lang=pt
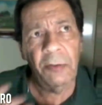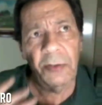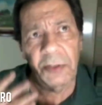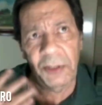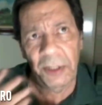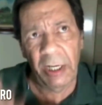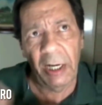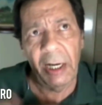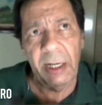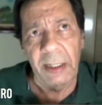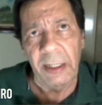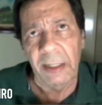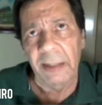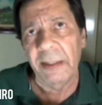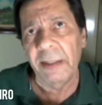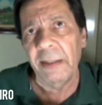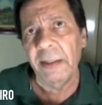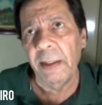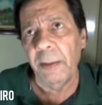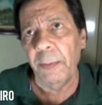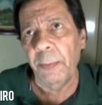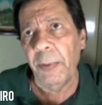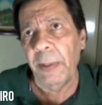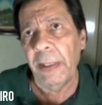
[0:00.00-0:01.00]
cinturão chega
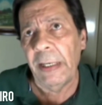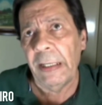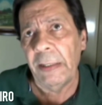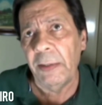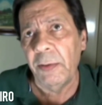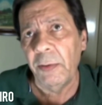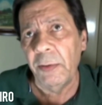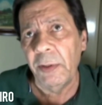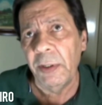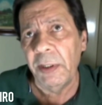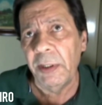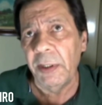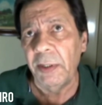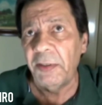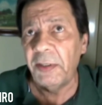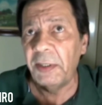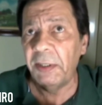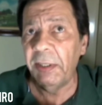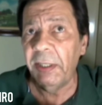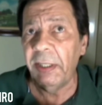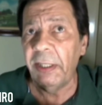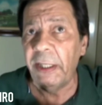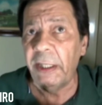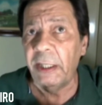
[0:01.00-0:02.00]
nessa temperatura.
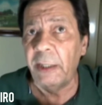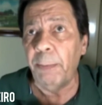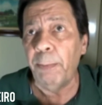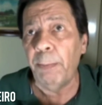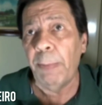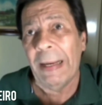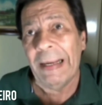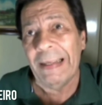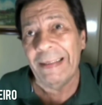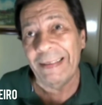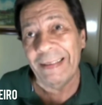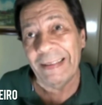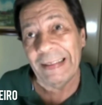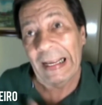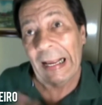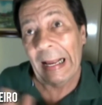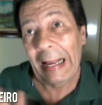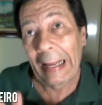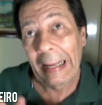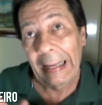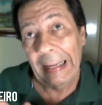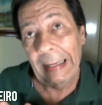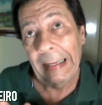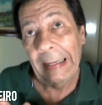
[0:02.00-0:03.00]
Então você teria que
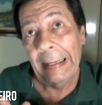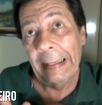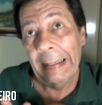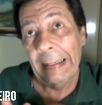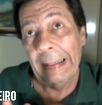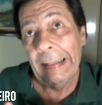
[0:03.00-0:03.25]
passar